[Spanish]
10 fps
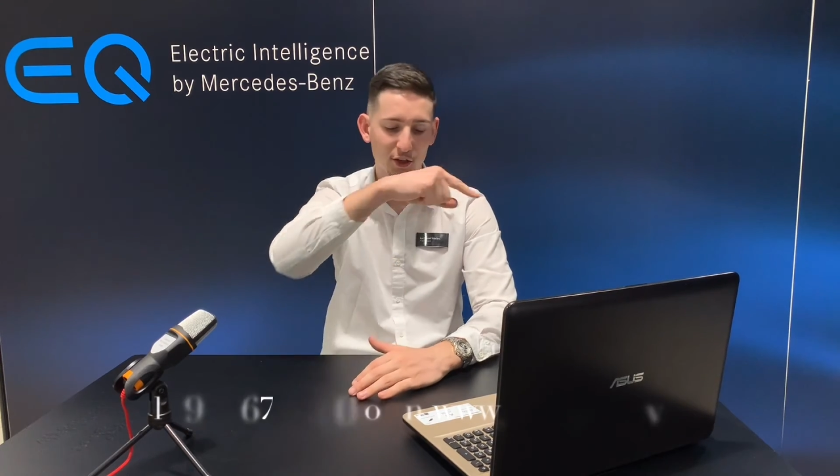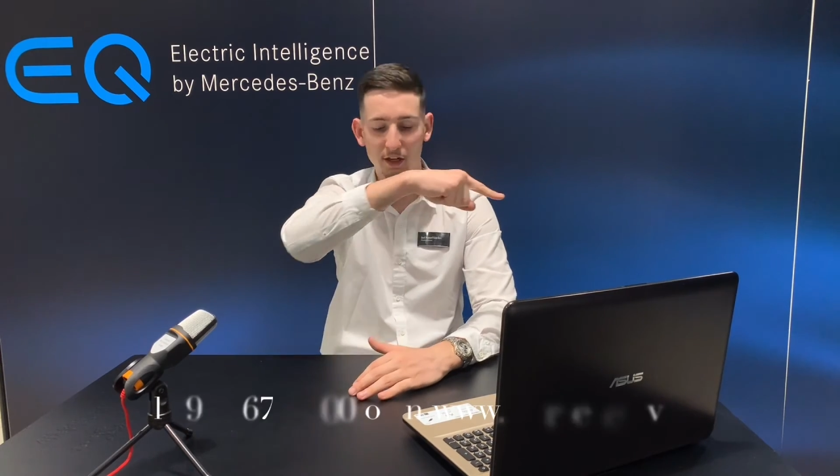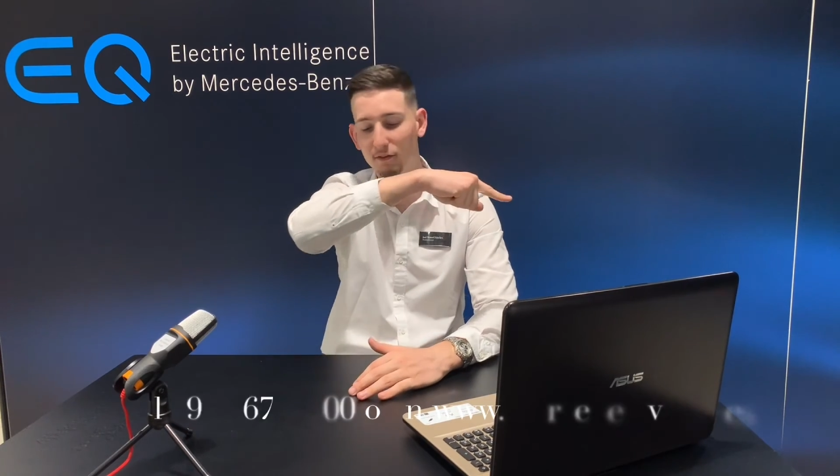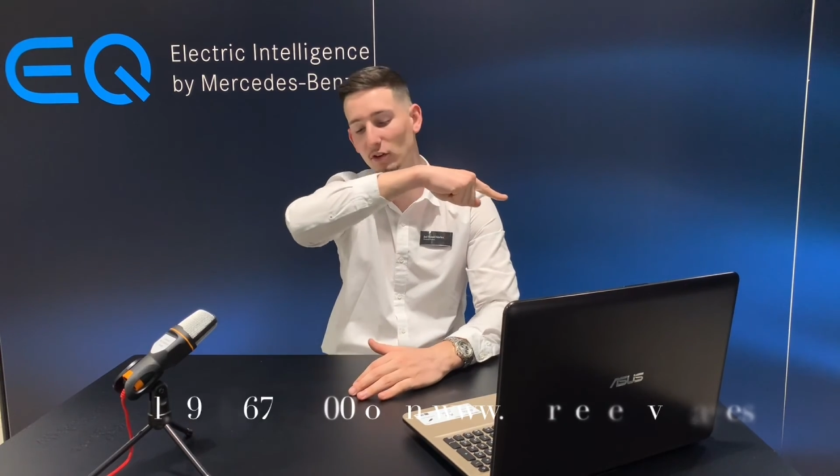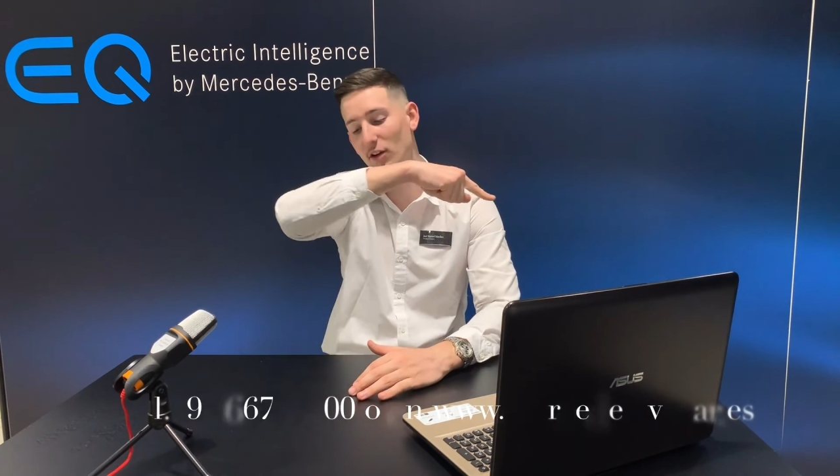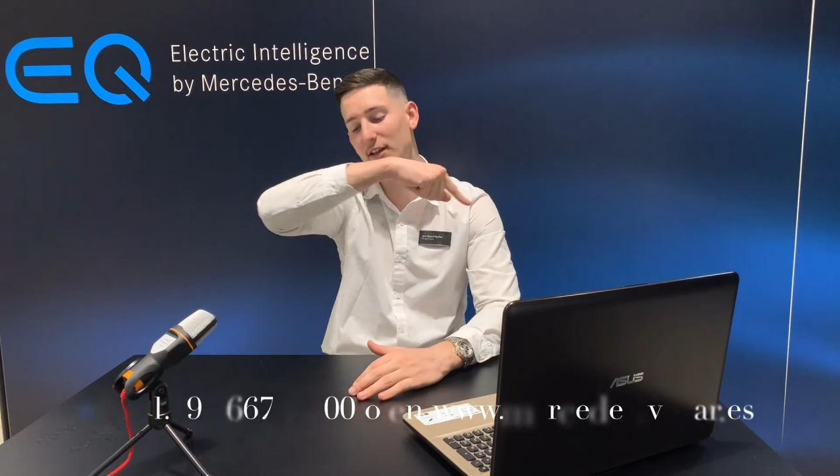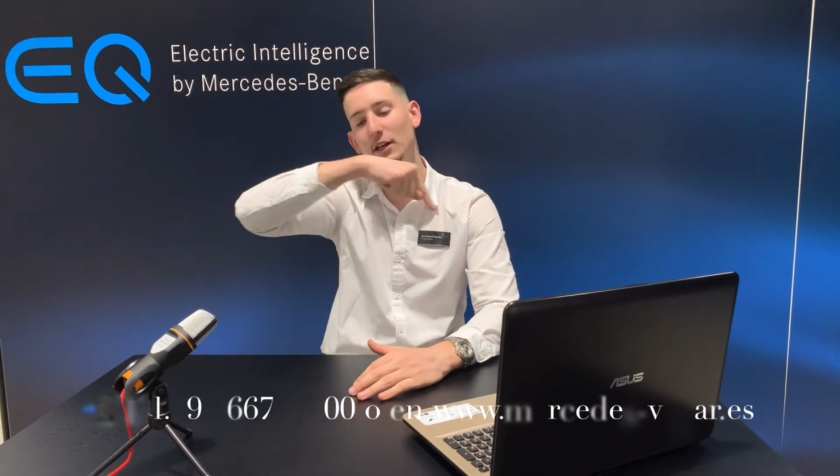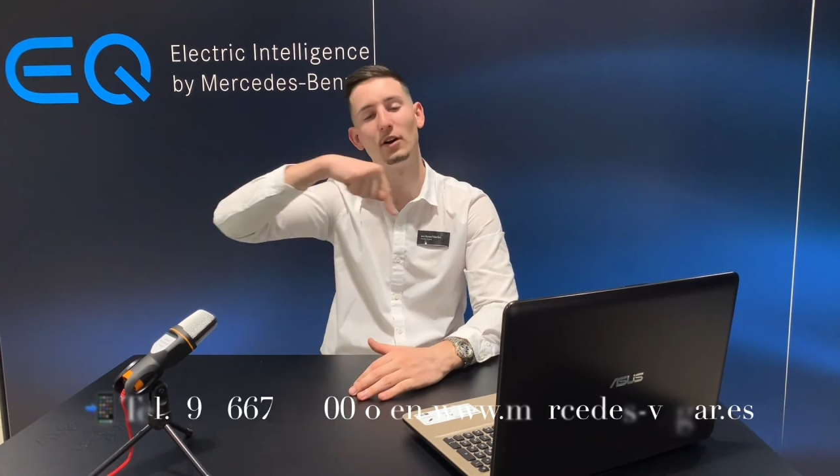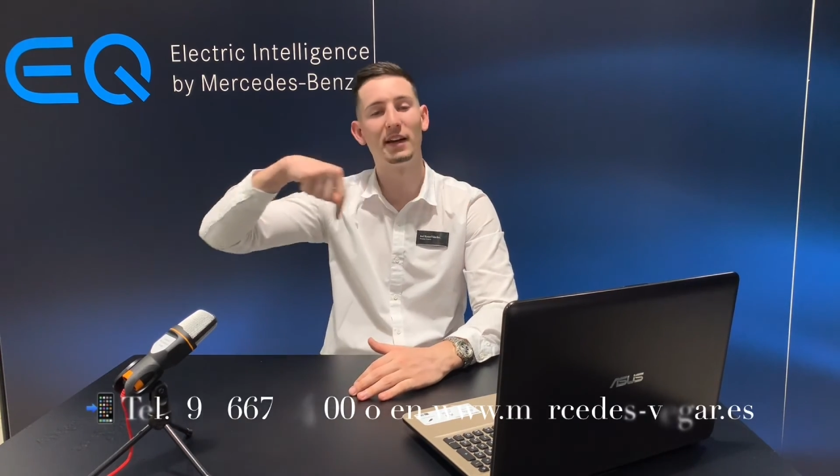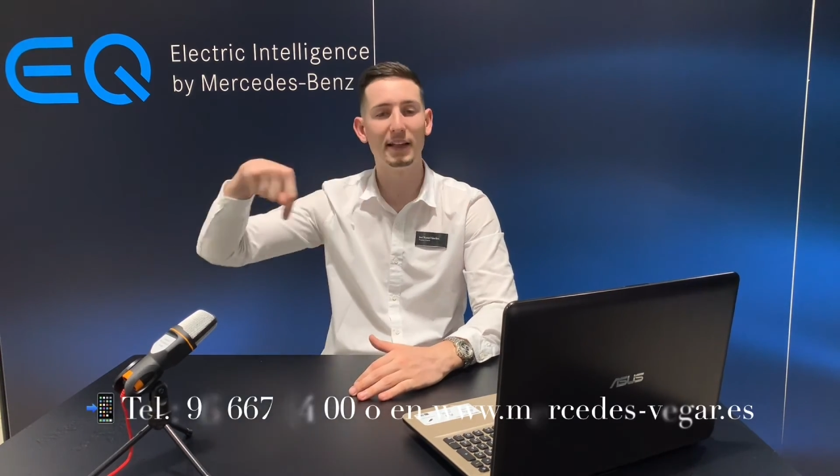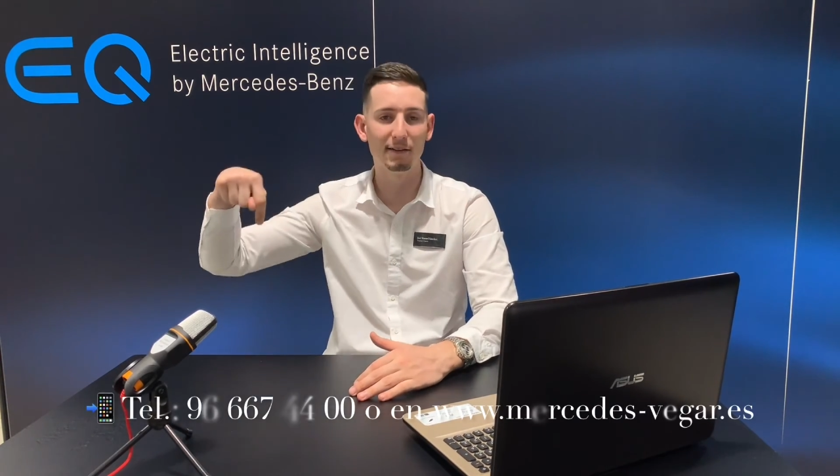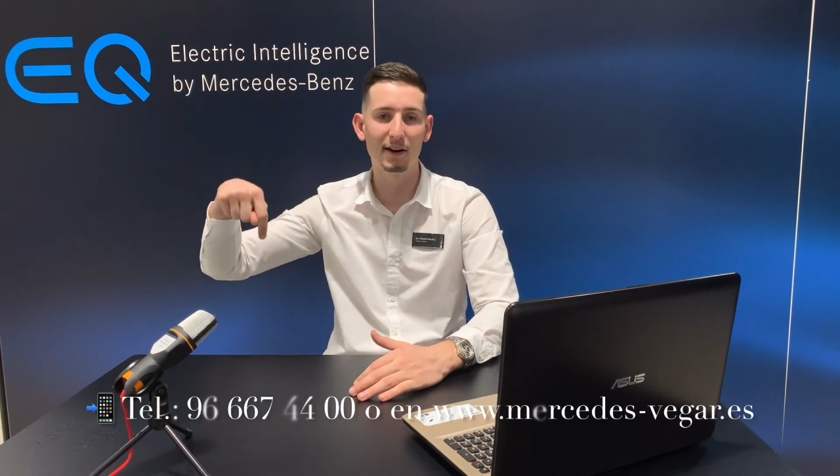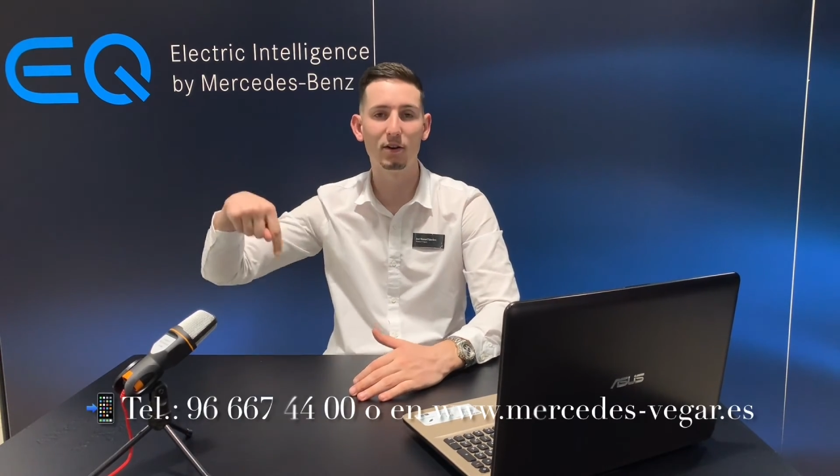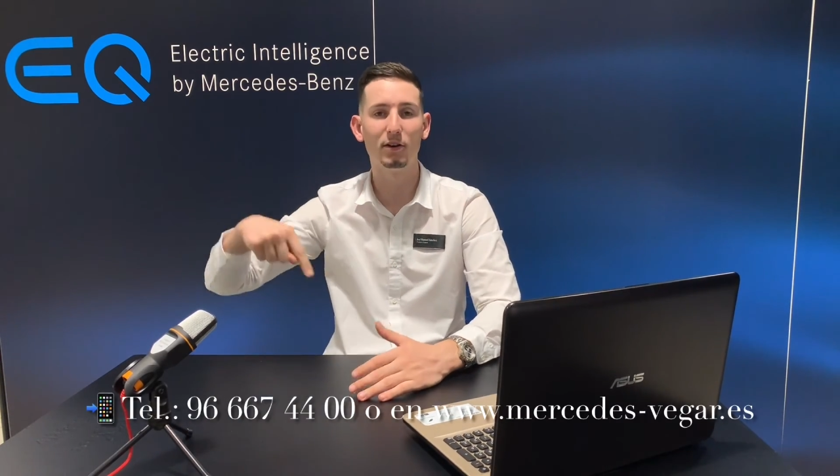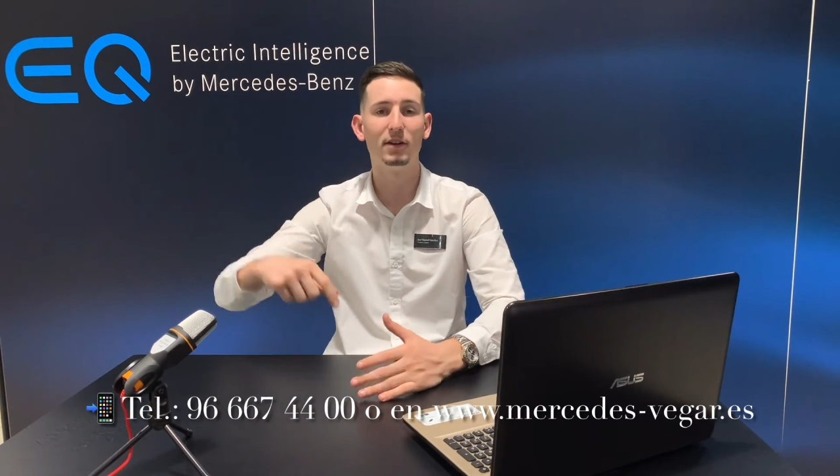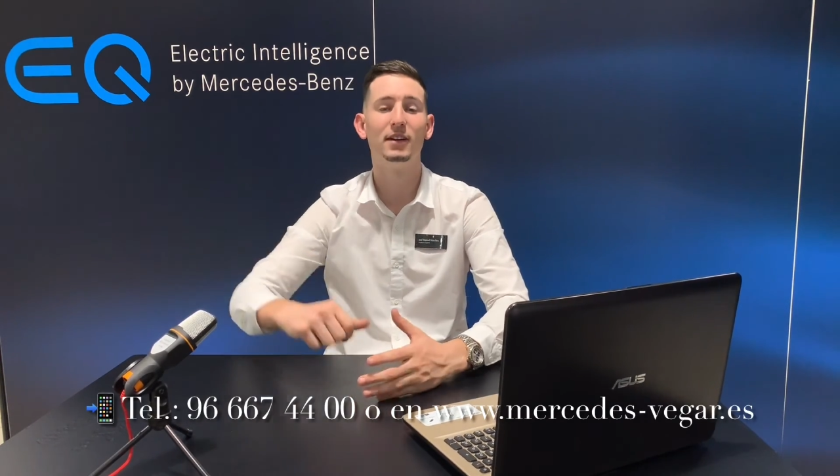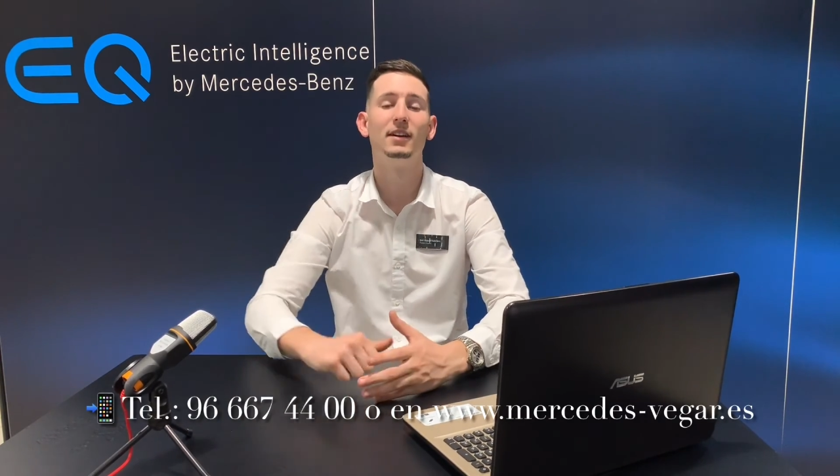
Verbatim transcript: teléfono que te dejo aquí de abajo.